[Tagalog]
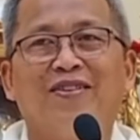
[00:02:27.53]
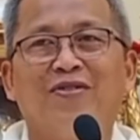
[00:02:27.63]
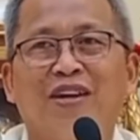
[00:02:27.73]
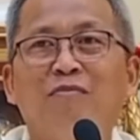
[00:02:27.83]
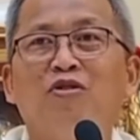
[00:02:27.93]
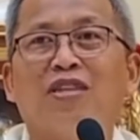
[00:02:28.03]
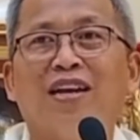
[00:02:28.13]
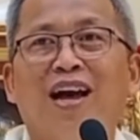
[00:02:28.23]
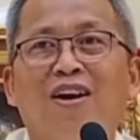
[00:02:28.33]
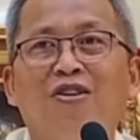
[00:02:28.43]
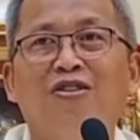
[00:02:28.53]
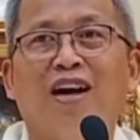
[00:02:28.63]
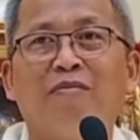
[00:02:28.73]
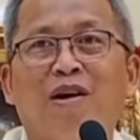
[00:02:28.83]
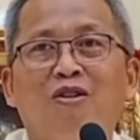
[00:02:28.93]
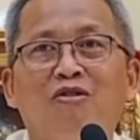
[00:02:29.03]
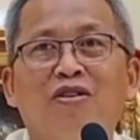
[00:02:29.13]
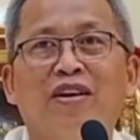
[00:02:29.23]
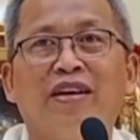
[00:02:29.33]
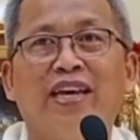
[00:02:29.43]
kung tanawon ang maong
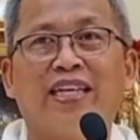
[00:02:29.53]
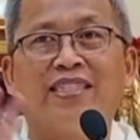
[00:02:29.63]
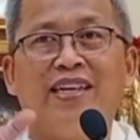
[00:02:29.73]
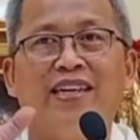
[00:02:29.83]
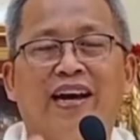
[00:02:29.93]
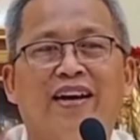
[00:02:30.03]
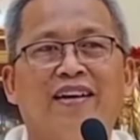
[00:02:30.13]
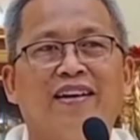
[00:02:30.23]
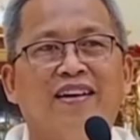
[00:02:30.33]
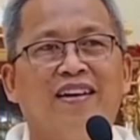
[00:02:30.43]
iksina,